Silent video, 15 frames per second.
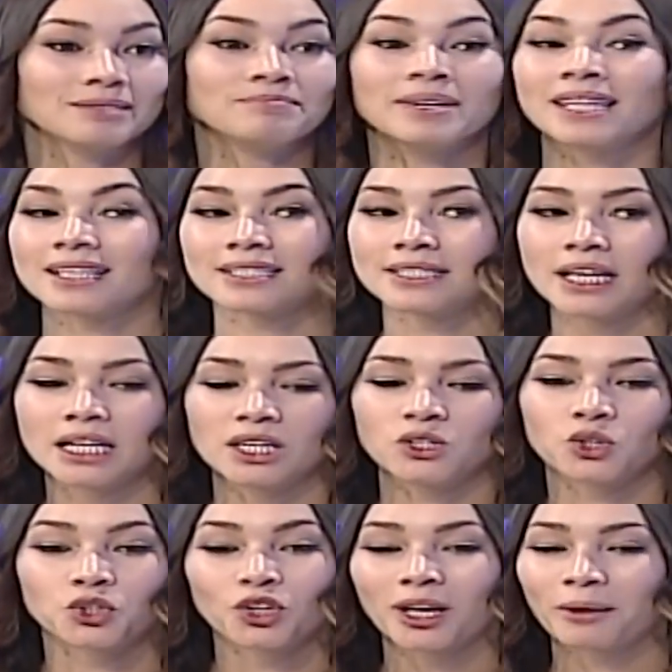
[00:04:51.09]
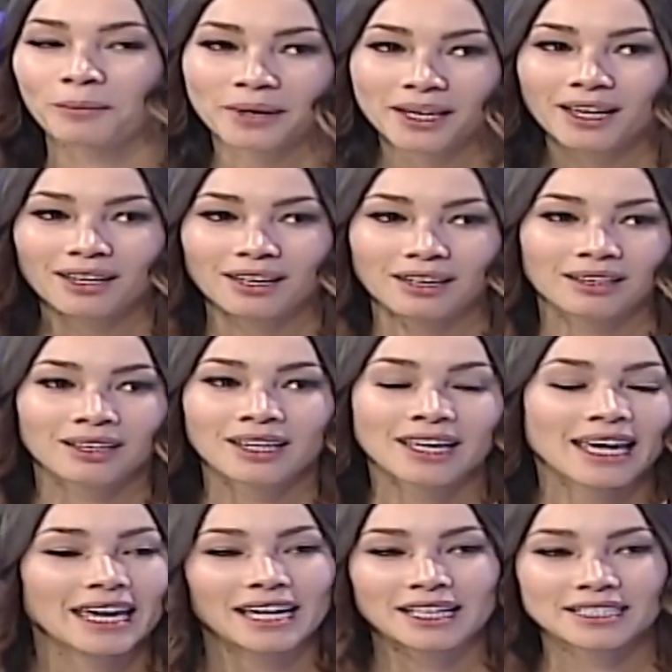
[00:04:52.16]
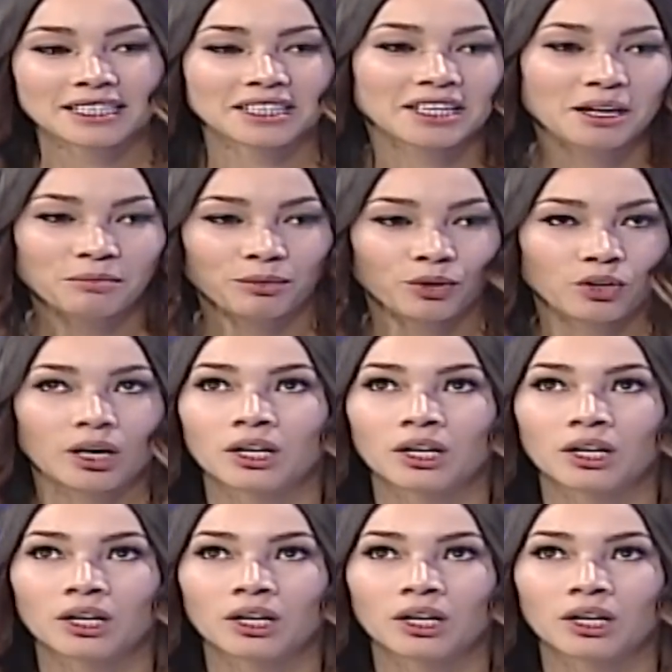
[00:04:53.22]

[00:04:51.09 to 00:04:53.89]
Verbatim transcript: Me decían, y yo todavía, en ese tiempo,